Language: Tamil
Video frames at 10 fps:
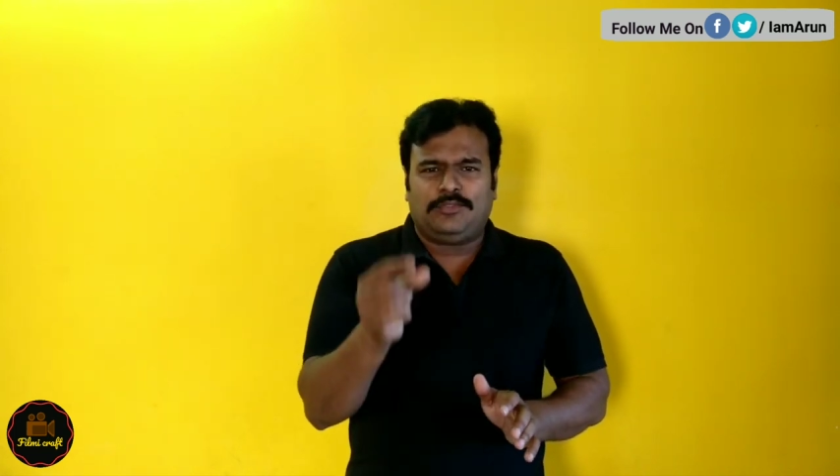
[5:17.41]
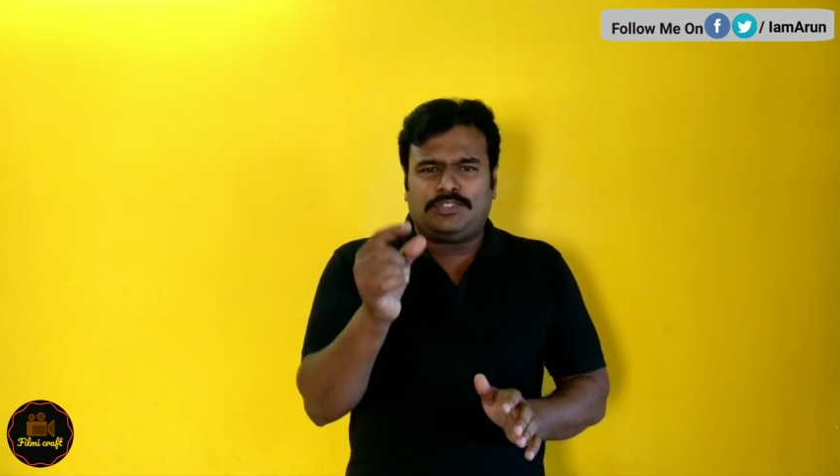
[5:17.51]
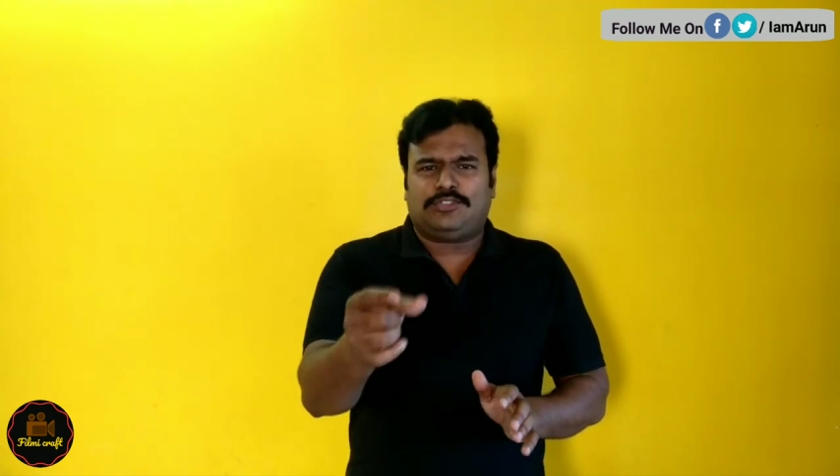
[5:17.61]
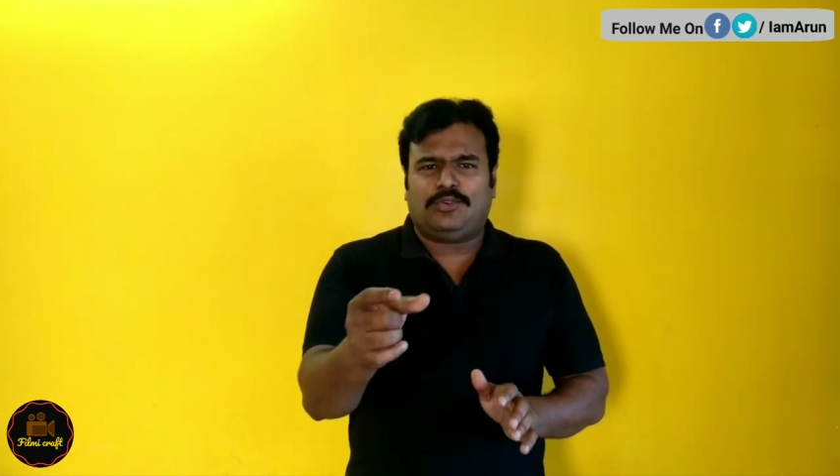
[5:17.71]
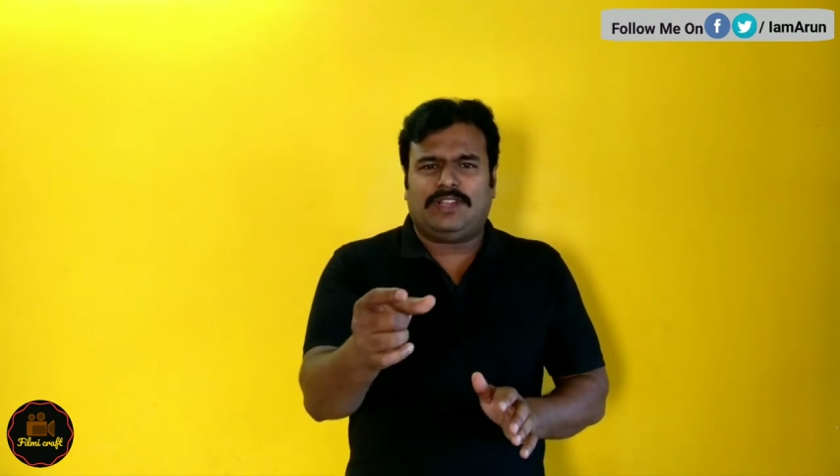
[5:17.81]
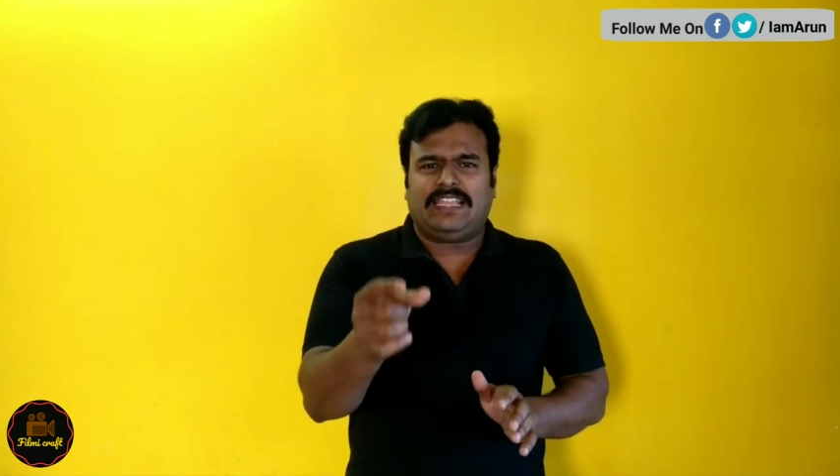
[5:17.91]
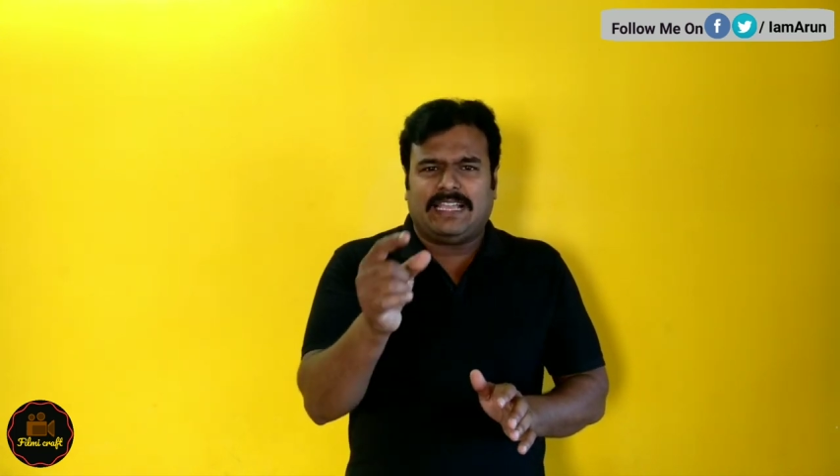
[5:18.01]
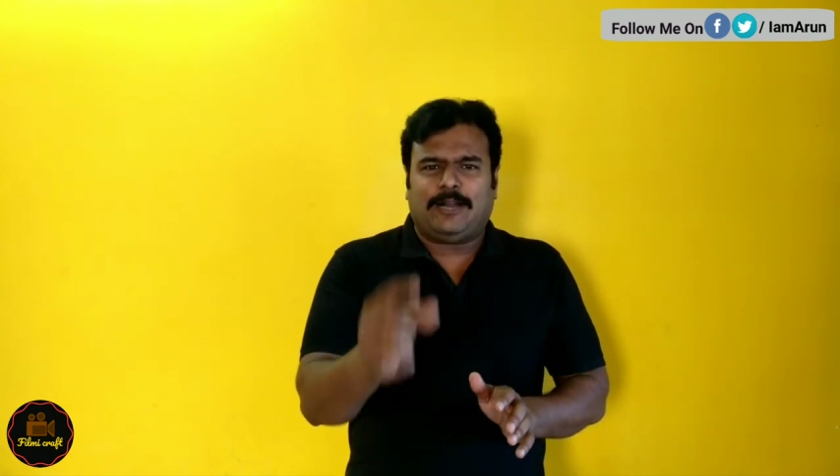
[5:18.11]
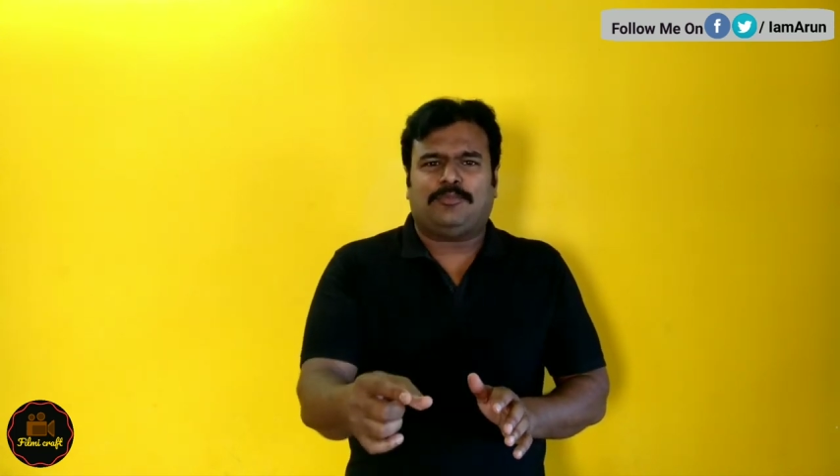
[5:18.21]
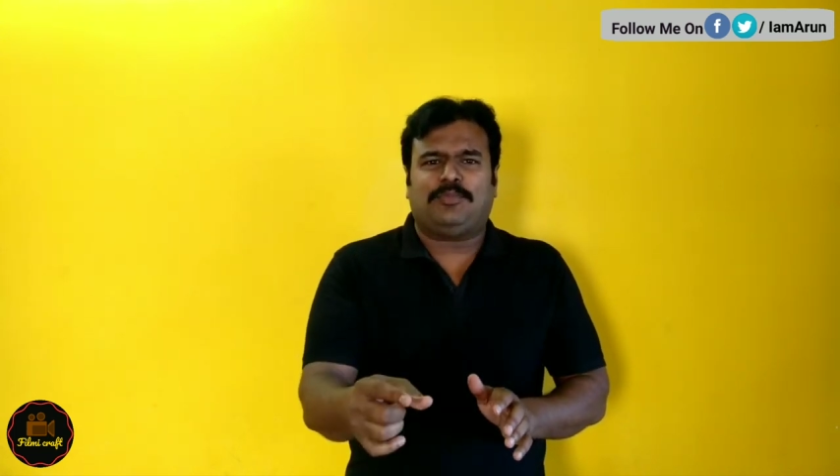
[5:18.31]
லவ் ஸ்டோரி
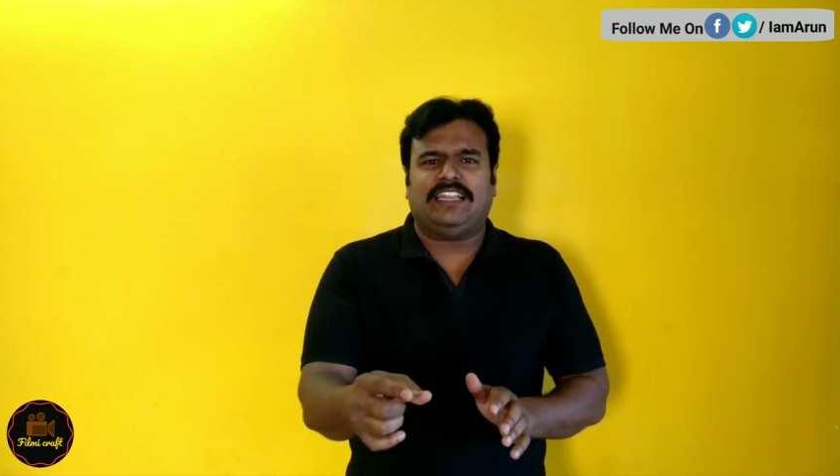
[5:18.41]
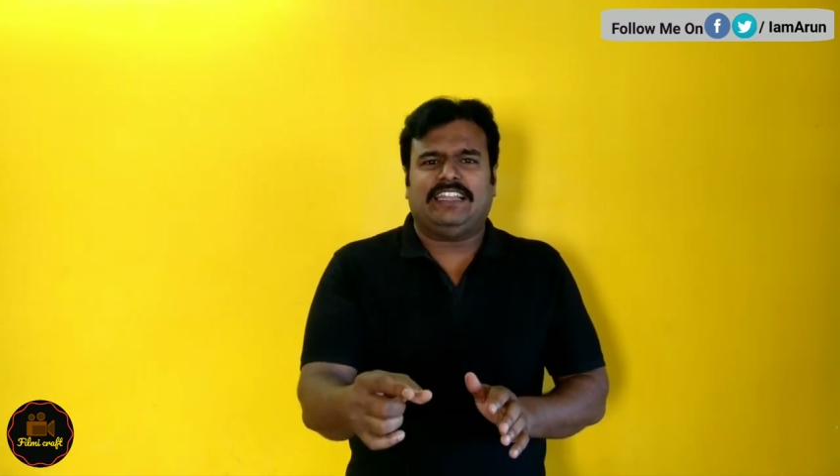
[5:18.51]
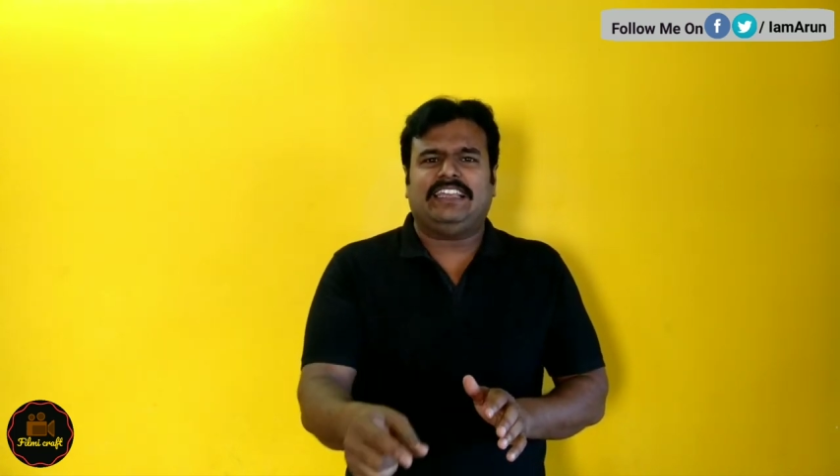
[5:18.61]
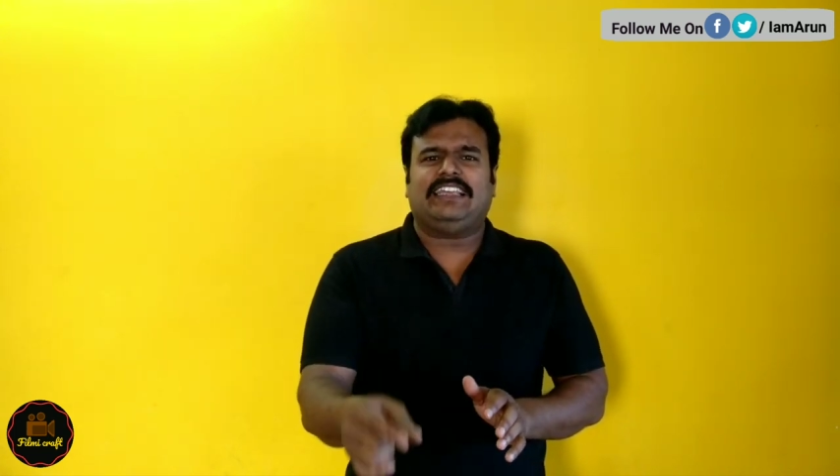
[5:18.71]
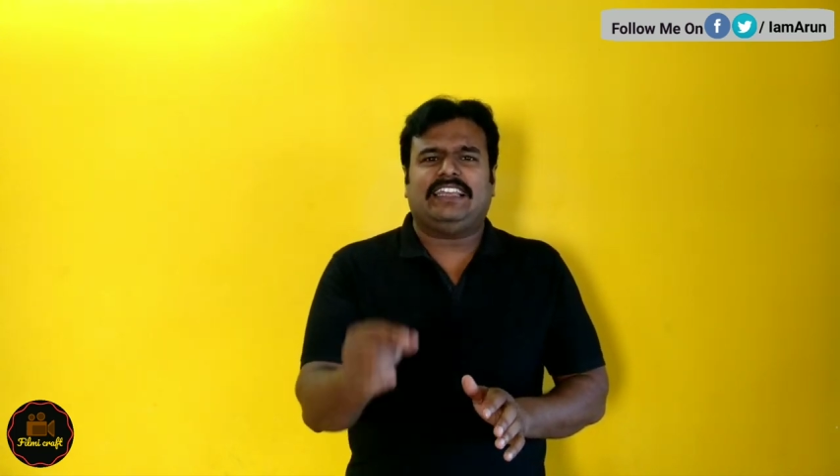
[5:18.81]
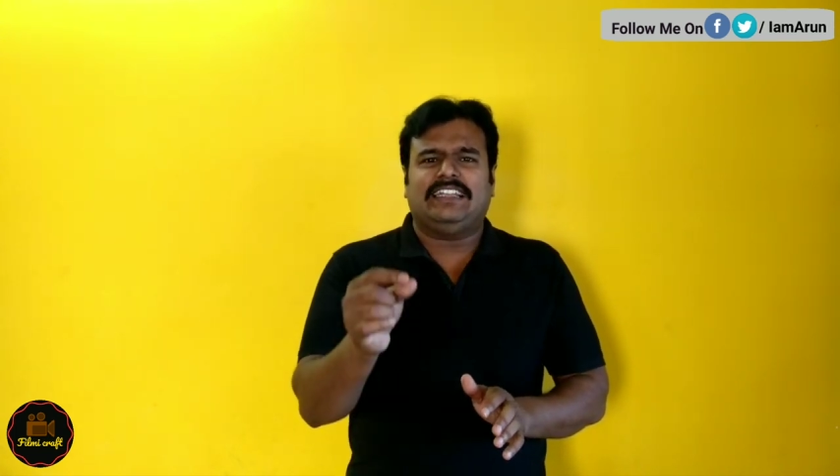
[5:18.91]
அப்படின்னு